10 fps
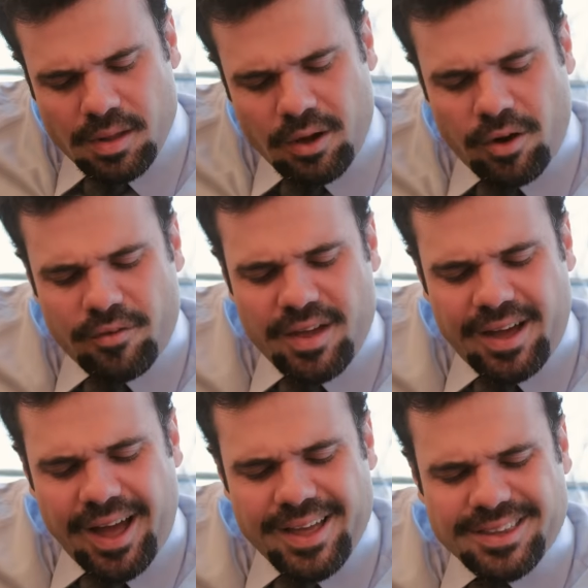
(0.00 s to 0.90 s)
Agora vem
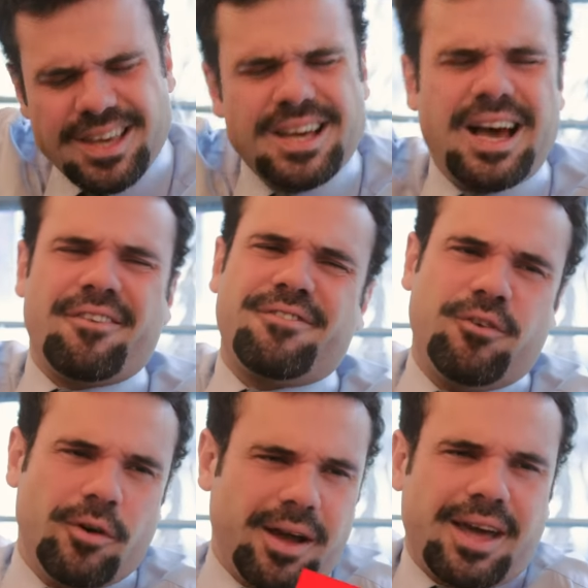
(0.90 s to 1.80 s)
cá, hein?
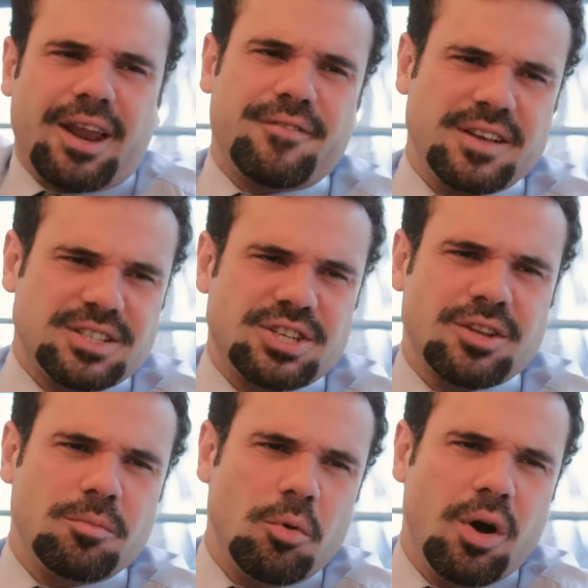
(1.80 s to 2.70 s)
Cafona naquela festinha
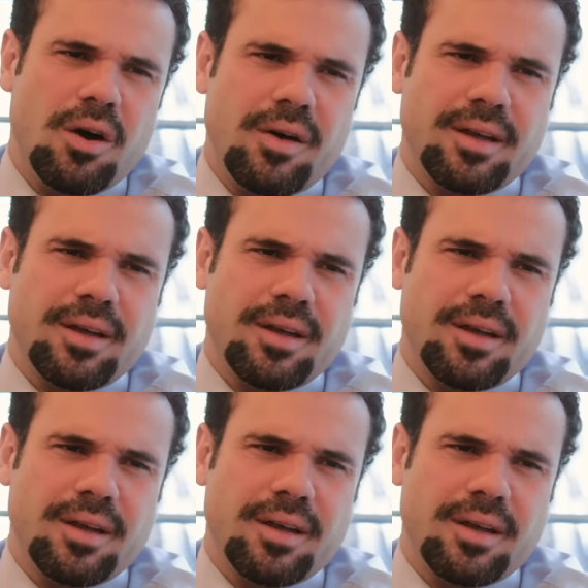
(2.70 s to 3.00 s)
do burrão,